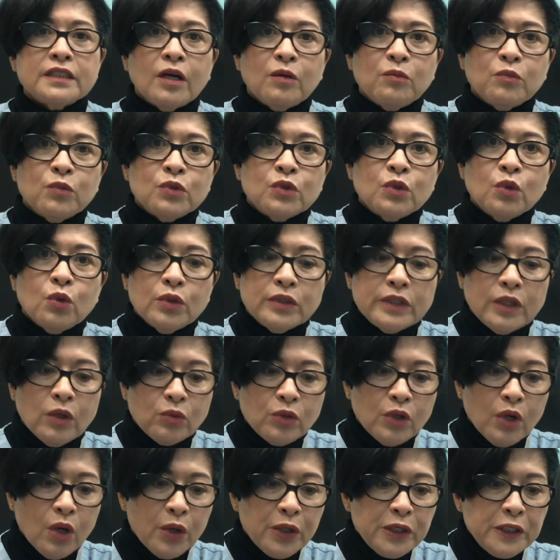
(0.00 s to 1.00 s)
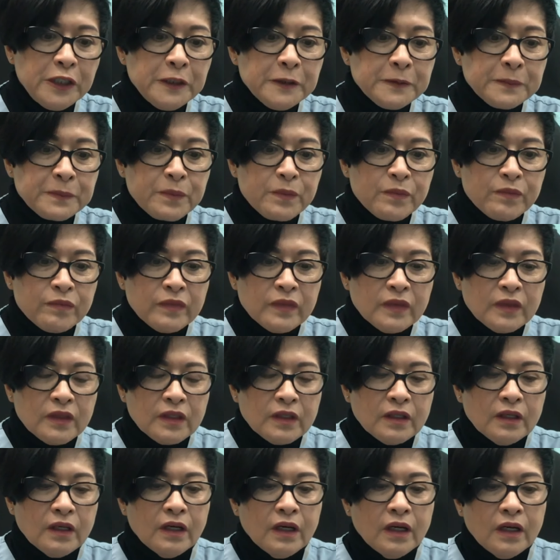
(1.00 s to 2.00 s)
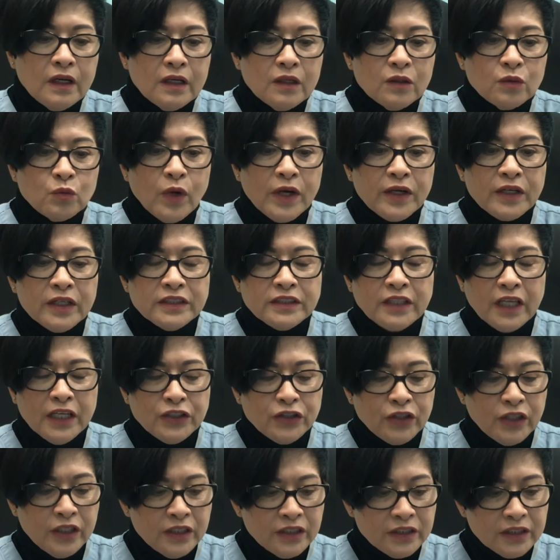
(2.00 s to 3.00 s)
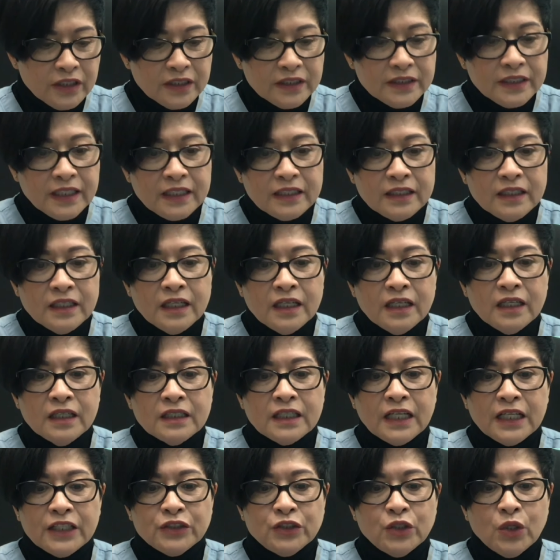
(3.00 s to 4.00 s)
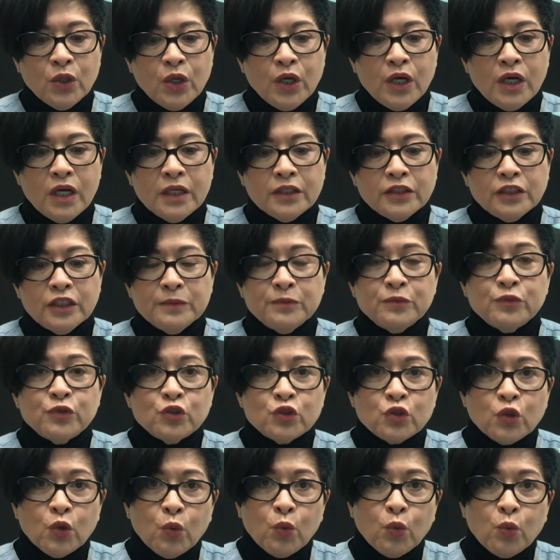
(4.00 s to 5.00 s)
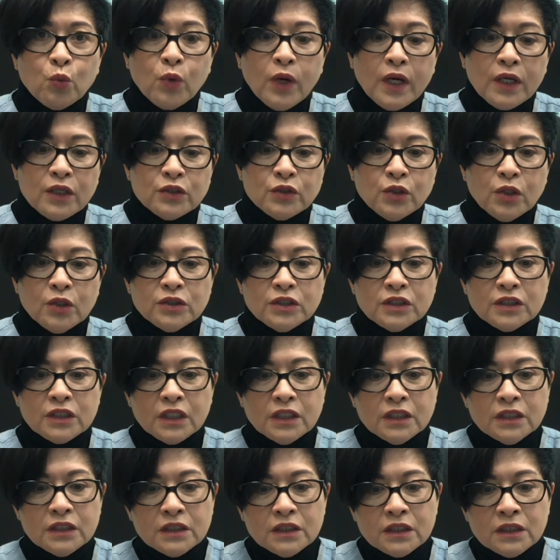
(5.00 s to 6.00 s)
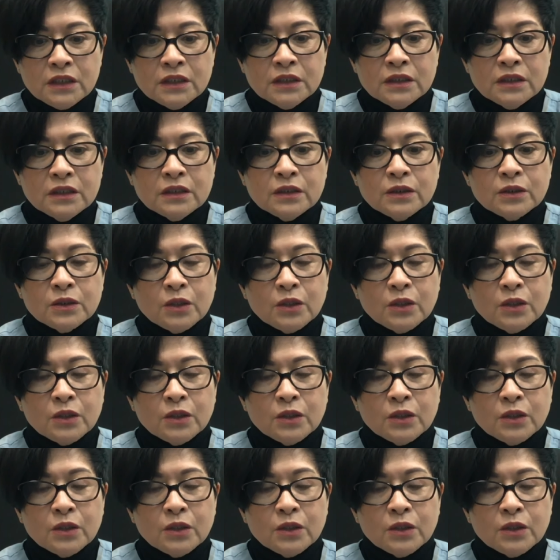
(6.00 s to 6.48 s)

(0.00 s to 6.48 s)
động của đầu gối à, hoặc có thể tiến triển nhanh hơn là do nhiễm trùng hoặc do chấn thương